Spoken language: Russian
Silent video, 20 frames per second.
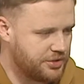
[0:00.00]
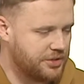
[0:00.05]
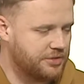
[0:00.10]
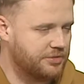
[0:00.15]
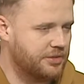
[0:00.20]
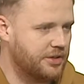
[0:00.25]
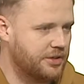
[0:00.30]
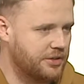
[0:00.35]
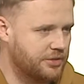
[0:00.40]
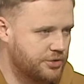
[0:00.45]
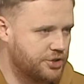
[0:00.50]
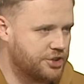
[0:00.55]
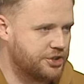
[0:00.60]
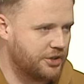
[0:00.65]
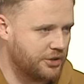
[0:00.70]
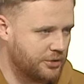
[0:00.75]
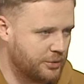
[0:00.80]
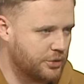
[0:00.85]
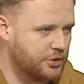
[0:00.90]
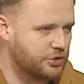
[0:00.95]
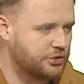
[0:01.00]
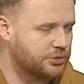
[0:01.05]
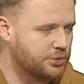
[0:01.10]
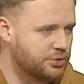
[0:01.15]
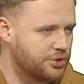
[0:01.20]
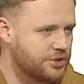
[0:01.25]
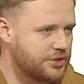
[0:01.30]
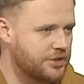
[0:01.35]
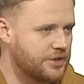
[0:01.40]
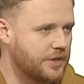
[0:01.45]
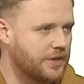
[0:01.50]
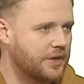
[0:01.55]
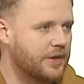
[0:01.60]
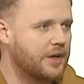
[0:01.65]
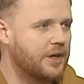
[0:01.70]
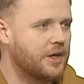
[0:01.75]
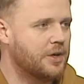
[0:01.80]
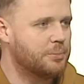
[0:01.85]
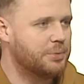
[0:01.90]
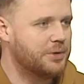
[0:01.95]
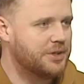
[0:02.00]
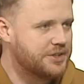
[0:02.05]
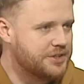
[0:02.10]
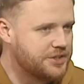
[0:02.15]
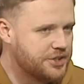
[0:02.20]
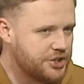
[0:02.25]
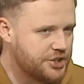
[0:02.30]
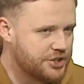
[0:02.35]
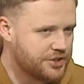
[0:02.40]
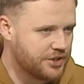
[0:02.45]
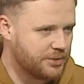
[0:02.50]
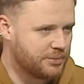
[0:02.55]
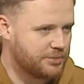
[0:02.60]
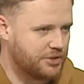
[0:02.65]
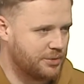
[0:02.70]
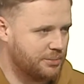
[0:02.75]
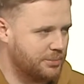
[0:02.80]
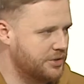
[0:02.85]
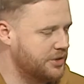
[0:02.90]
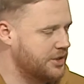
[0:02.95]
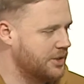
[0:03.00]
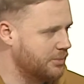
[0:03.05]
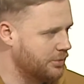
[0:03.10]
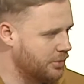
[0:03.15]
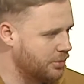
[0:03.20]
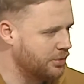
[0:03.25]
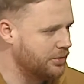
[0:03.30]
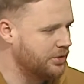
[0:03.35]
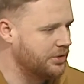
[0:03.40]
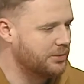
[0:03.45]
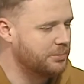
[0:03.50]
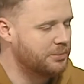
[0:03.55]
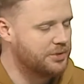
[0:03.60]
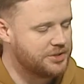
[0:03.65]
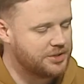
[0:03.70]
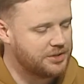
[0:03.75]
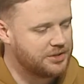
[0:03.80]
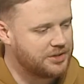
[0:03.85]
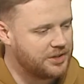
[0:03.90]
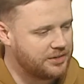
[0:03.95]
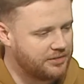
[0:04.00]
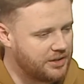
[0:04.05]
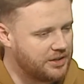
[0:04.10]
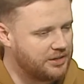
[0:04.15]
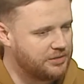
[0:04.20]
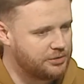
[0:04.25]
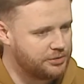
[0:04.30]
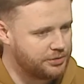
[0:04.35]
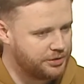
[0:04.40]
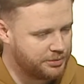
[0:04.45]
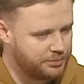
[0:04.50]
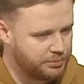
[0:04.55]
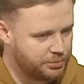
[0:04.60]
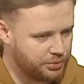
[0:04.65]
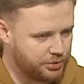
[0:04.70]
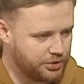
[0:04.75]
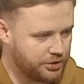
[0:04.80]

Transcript: Явля... Считают ли слушатели политическим событием политическим, года митинг да. Навального в Оренбурге?